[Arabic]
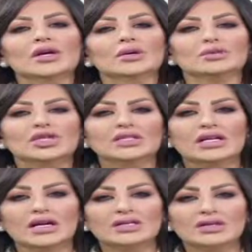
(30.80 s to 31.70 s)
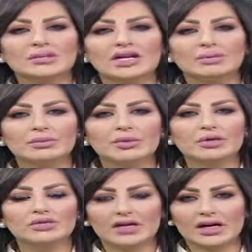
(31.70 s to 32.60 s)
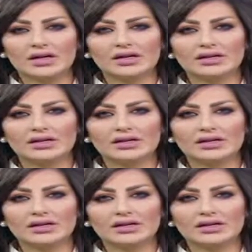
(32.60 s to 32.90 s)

مشاهدينا الاعزاء مرحبا بكم في حلقه